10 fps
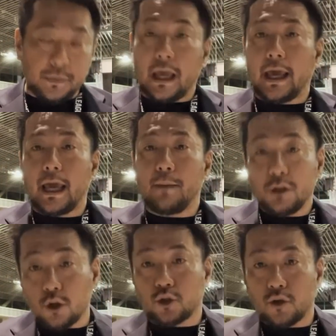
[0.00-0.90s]
えー、
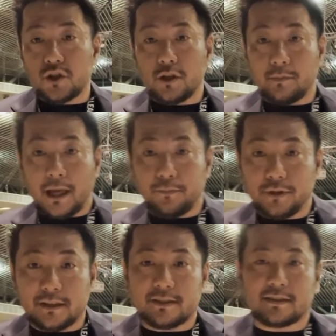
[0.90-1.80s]
見事宇都宮
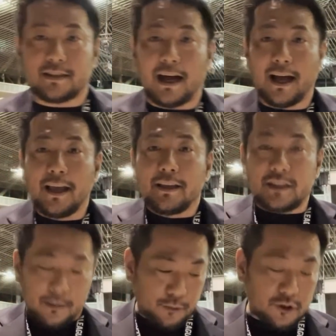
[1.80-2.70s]
ブレックスが
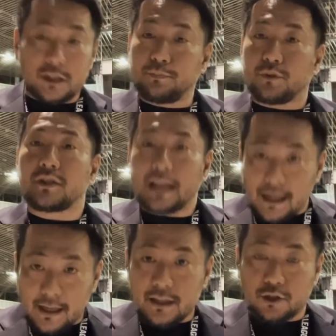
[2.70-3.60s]
チャンピオンシップさ
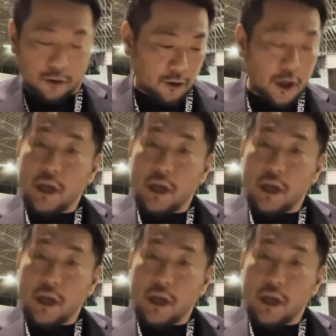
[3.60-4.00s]
んれんしょう、